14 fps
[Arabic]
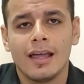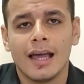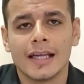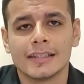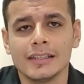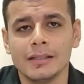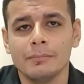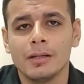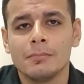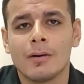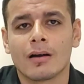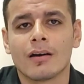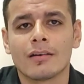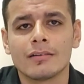هتعمل
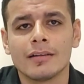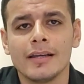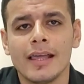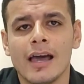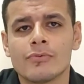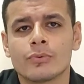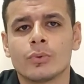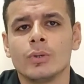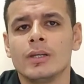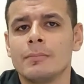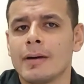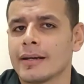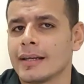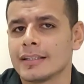مقر لها في كل
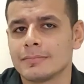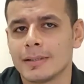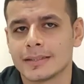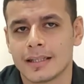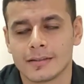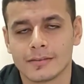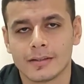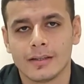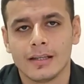مركز مثلا